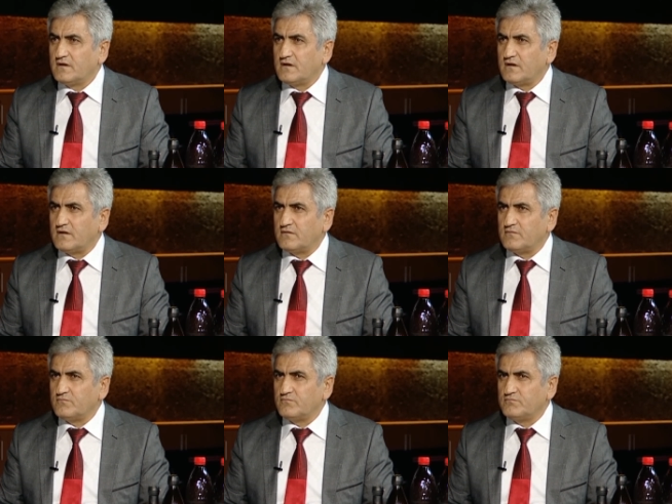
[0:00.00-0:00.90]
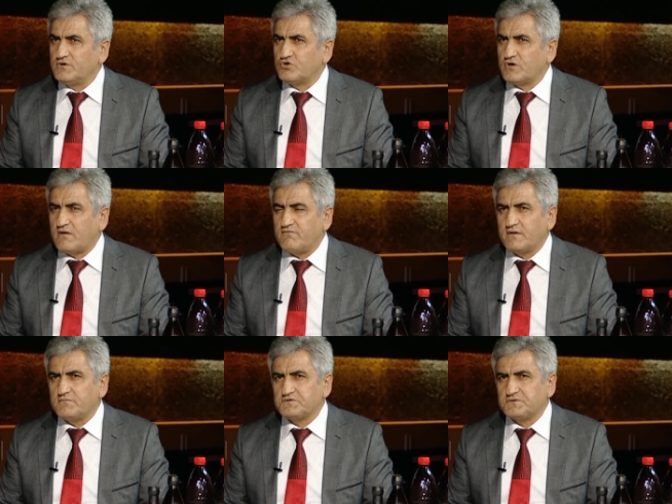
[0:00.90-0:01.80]
e, bir görev
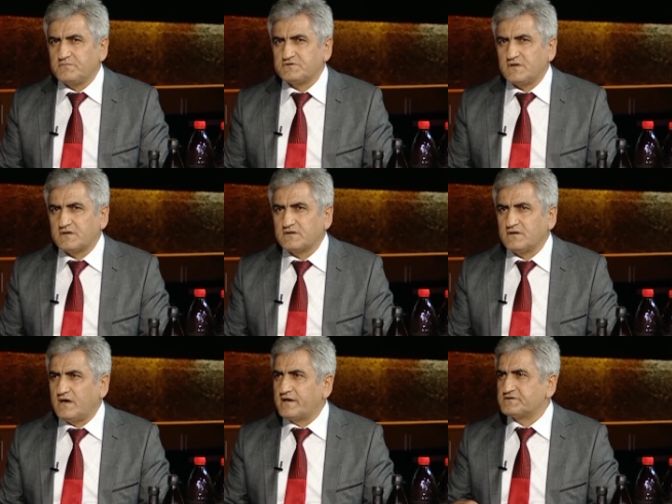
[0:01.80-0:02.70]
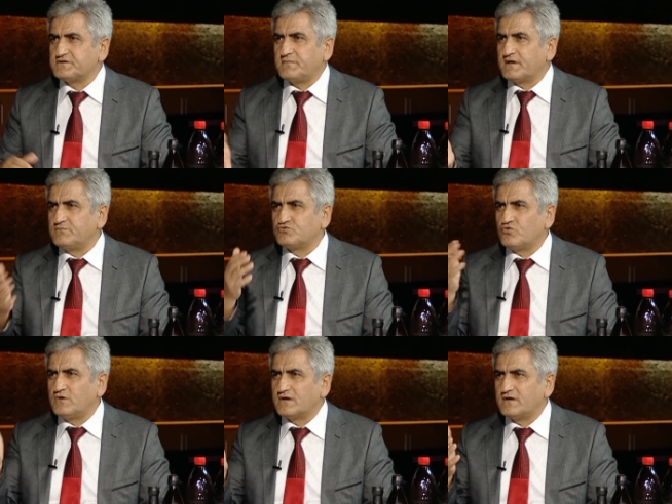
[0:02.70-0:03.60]
vermiş. Demişler ki araştır bakayım
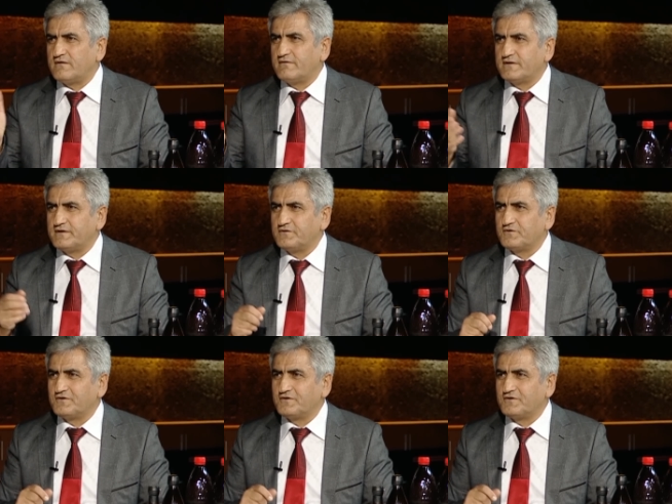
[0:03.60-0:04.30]
ruhları ne var ne yok.